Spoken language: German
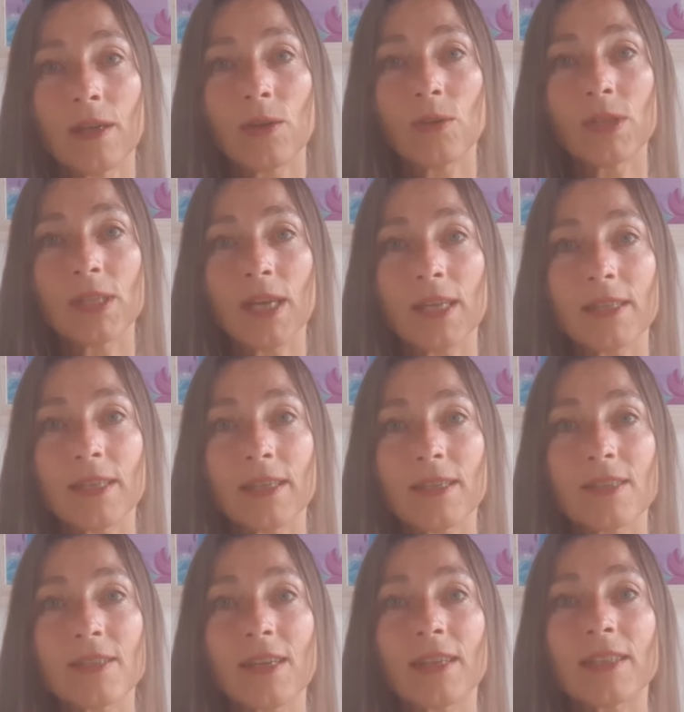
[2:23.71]
Und da hat er
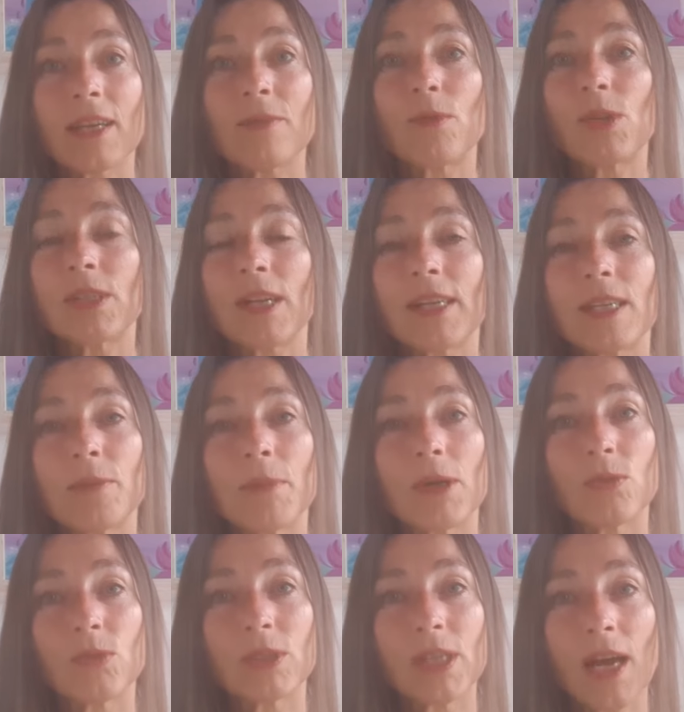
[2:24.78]
gesagt, er wollte halt immer
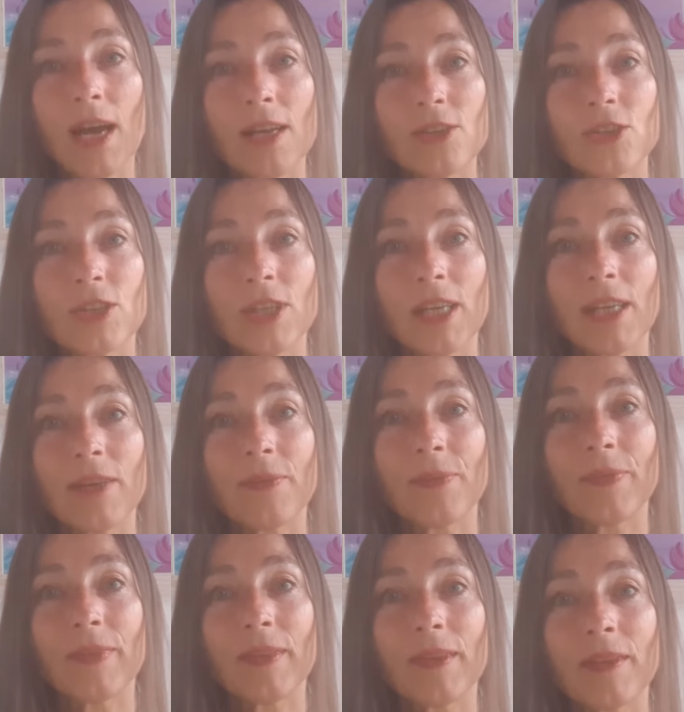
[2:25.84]
gut
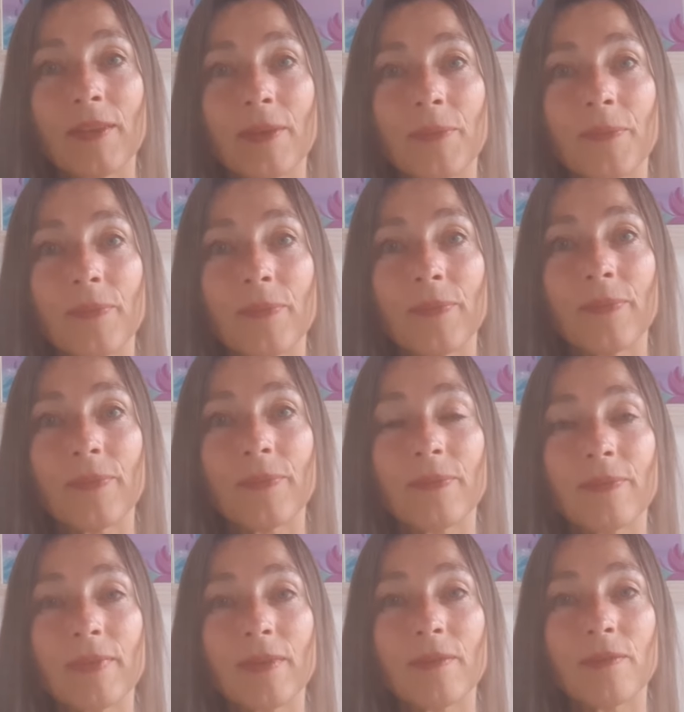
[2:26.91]
dastehen ähm,
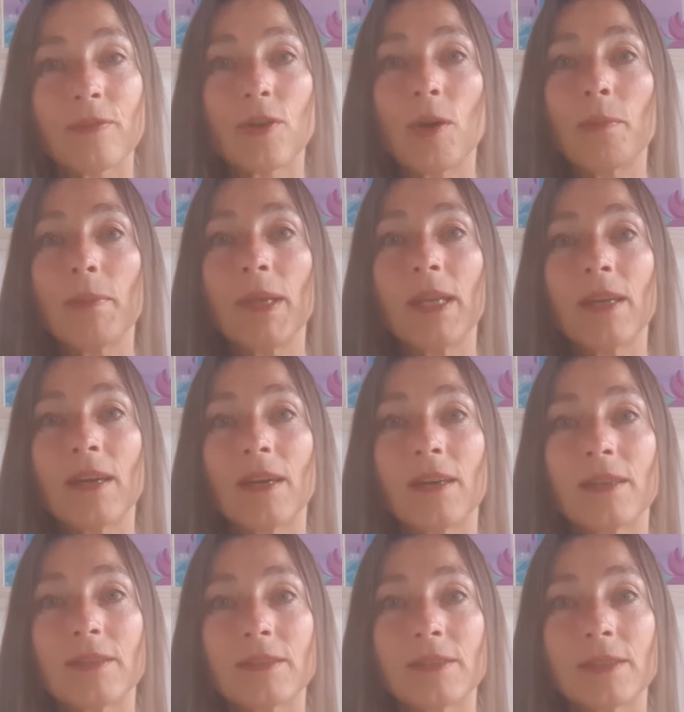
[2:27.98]
vor
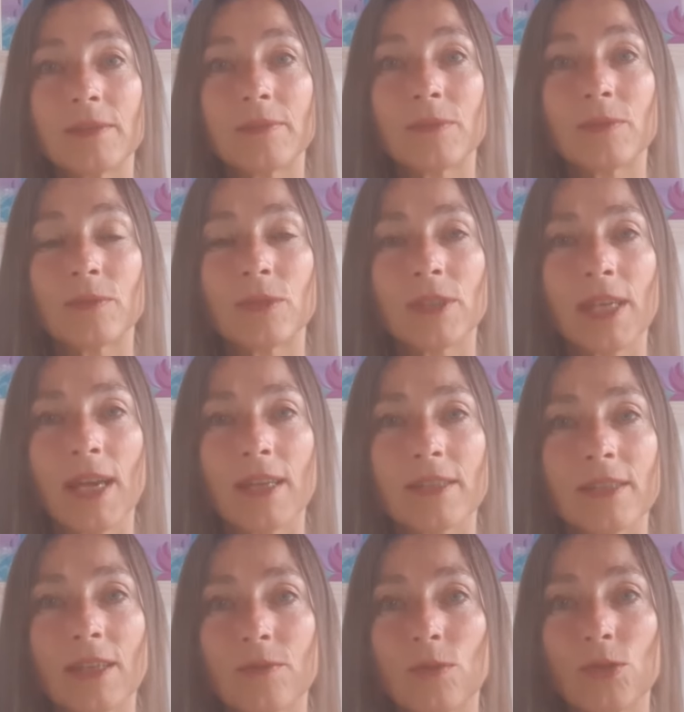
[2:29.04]
mir. Ähm, und er hat
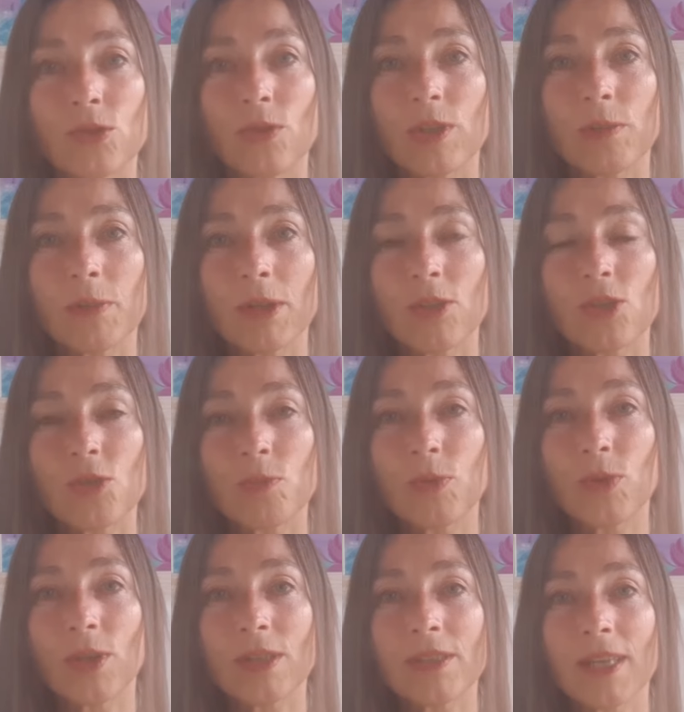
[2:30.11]
irgendwo schon immer
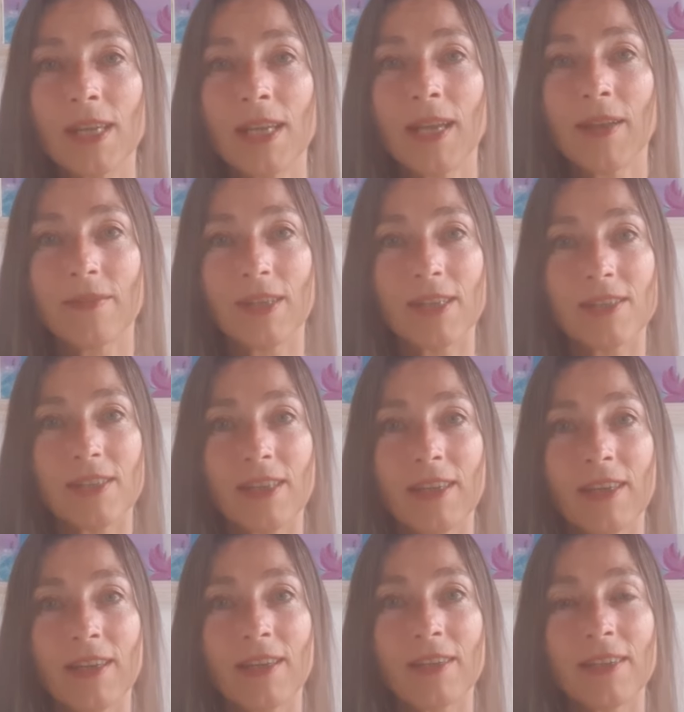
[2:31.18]
gespürt, dass
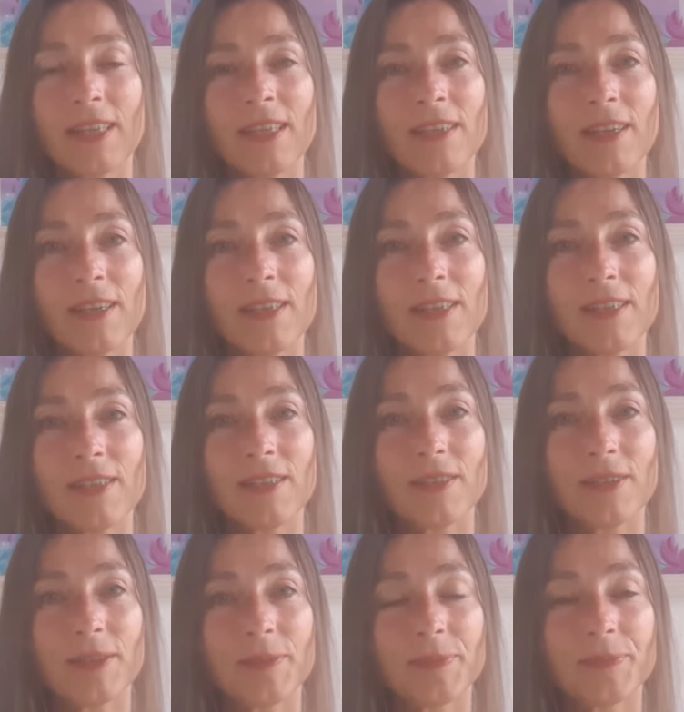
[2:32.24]
er innerlich
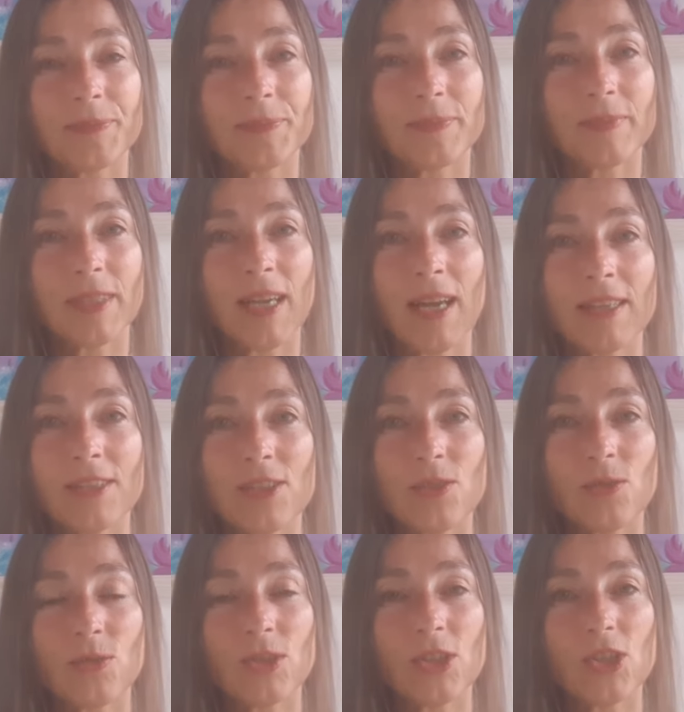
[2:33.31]
ähm, gar nicht
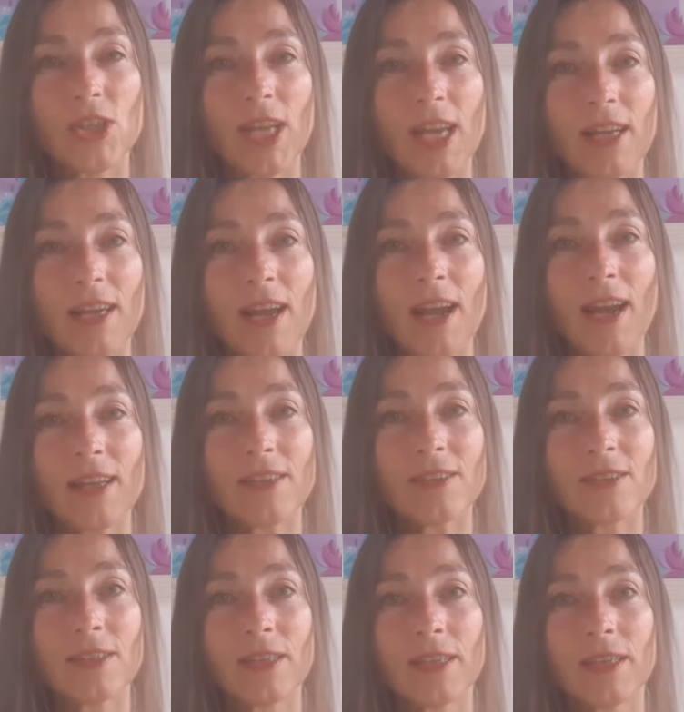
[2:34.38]
so die Stärke
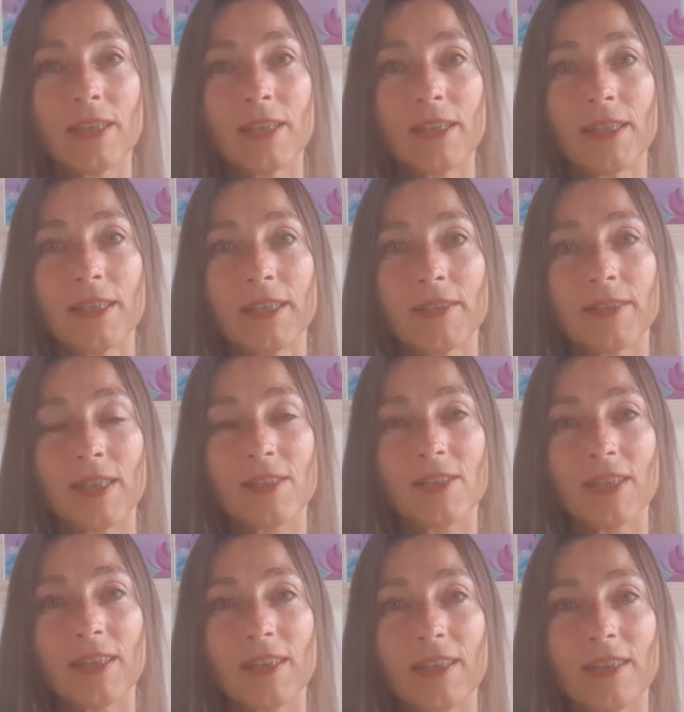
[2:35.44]
hat, dass
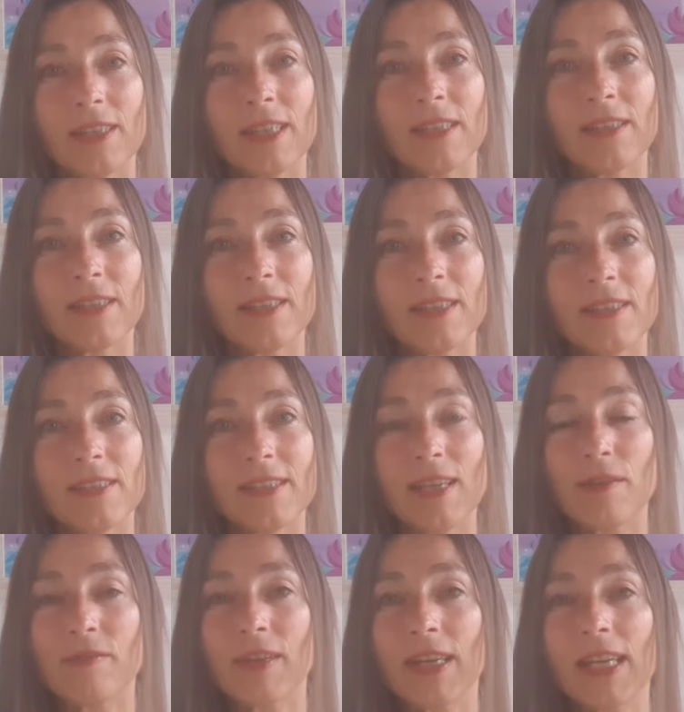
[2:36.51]
er innerlich sehr
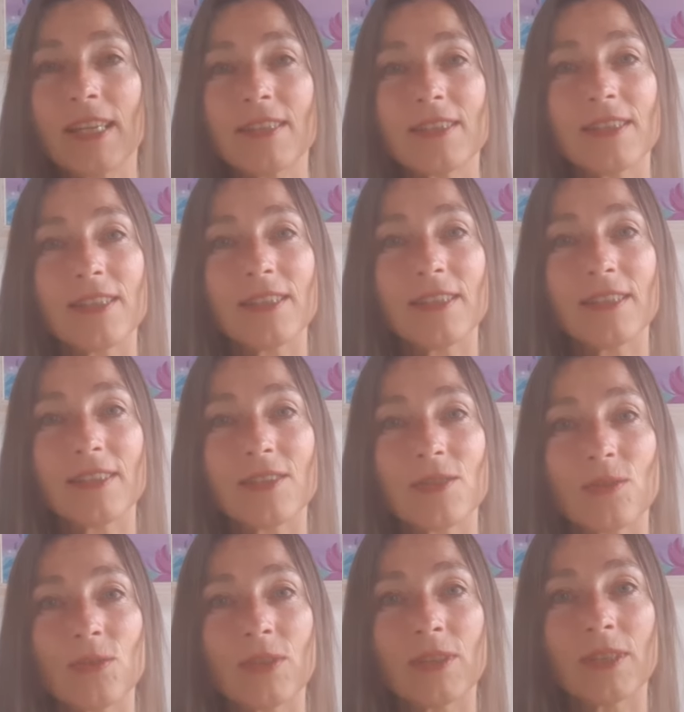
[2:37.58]
verletzlich ist.
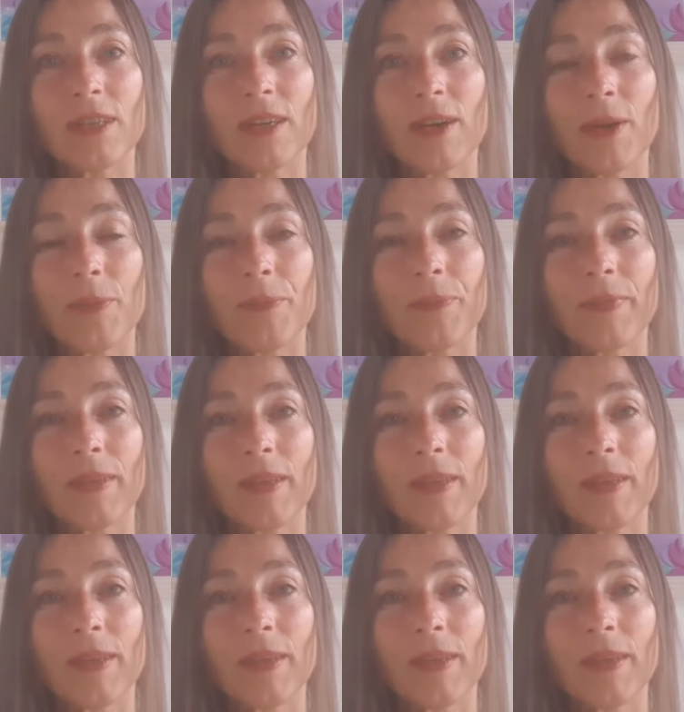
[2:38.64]
Und da,